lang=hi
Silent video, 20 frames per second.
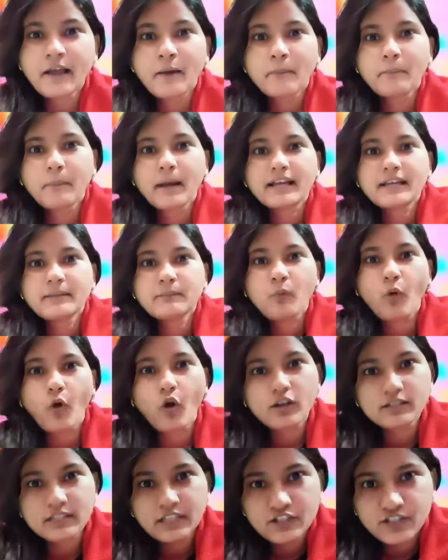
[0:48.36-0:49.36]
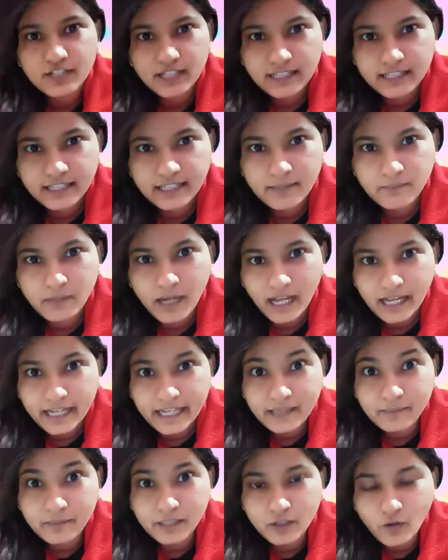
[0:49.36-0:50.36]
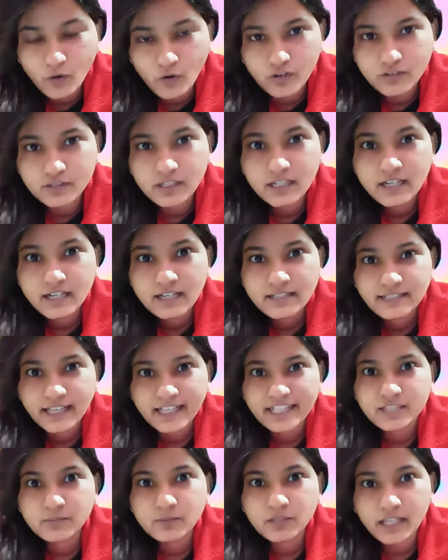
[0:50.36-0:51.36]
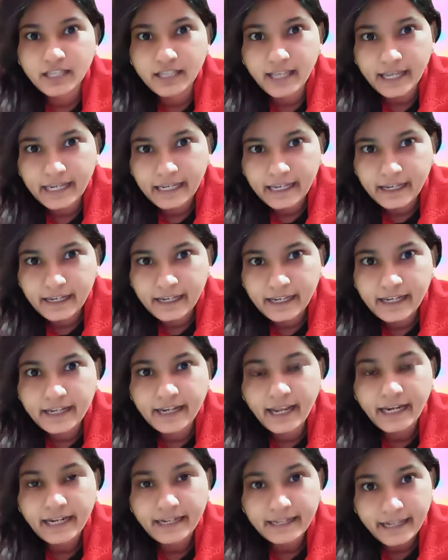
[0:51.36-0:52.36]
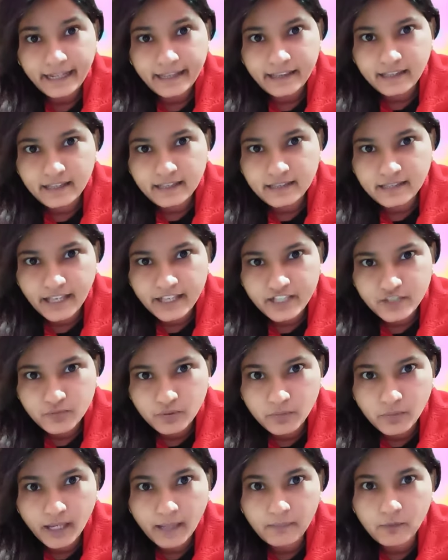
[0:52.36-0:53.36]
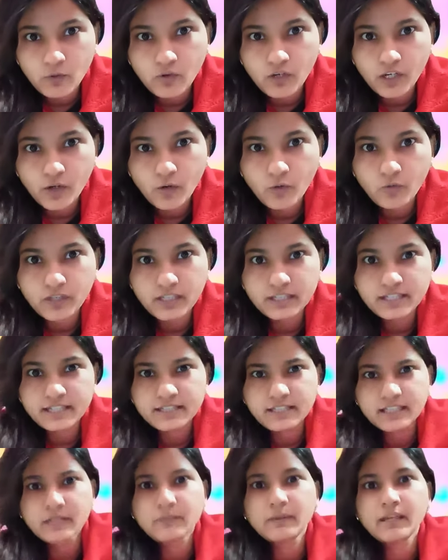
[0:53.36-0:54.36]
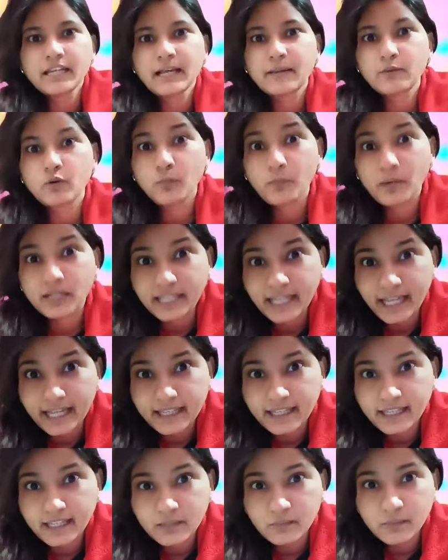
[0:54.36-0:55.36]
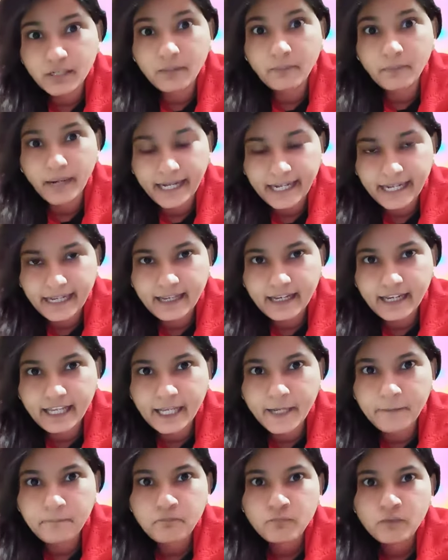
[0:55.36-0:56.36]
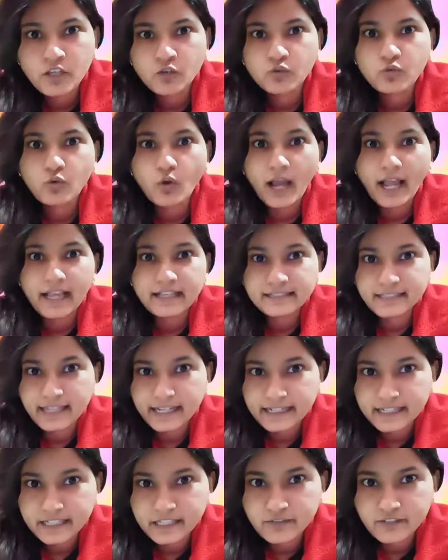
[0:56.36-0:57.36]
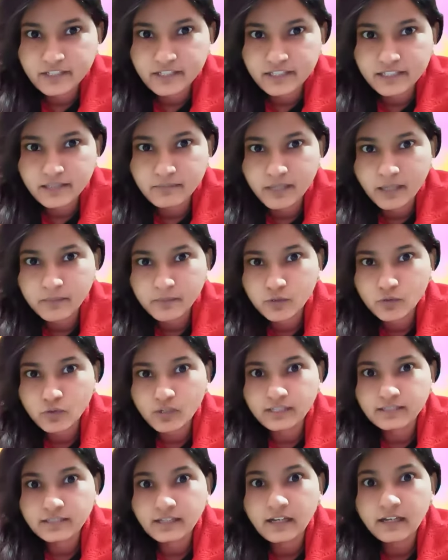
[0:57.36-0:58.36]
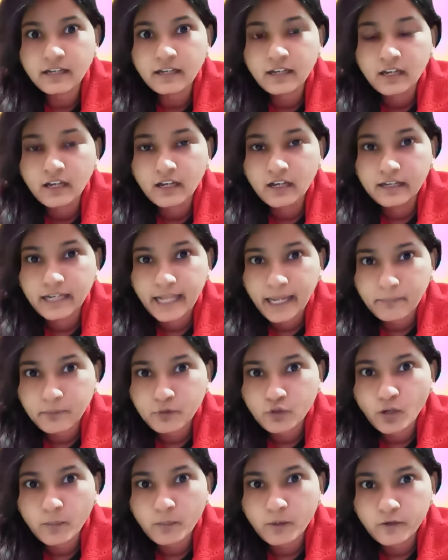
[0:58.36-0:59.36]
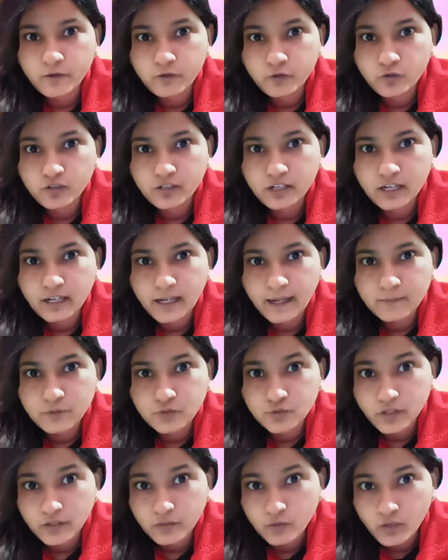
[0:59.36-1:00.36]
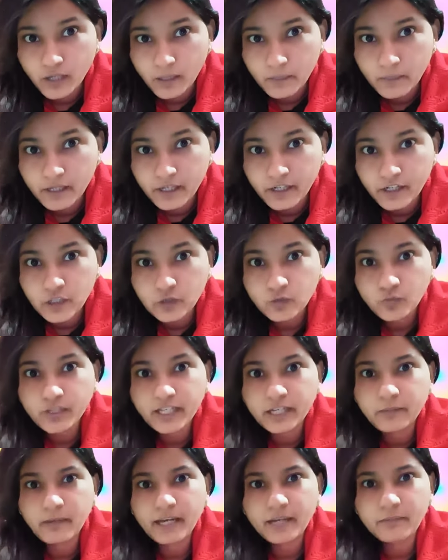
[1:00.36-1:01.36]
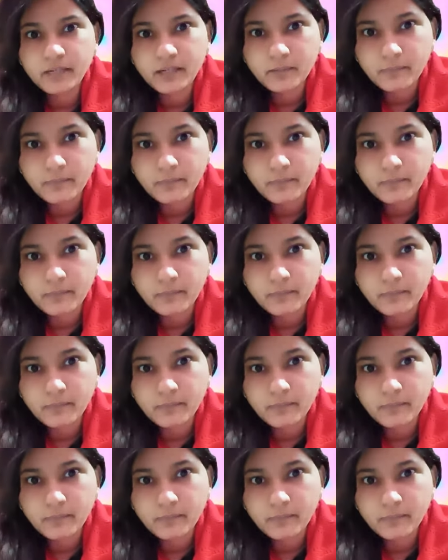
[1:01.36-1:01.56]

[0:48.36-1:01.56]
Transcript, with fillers: बाकी बहुत ही जल्दी हम आगे भी और साइंस में तैयारी करेंगे नाइन टेंथ की साइंस भी मैं आपको कराऊंगी जैसा कि मैंने आपको बताया था कि मेरा मेडिकल है तो आई साइड की वजह से मैं अभी थोड़ा सा लैपटॉप और फ़ोन का काम जो है वो कम कर रही हूँ एक बार मेरा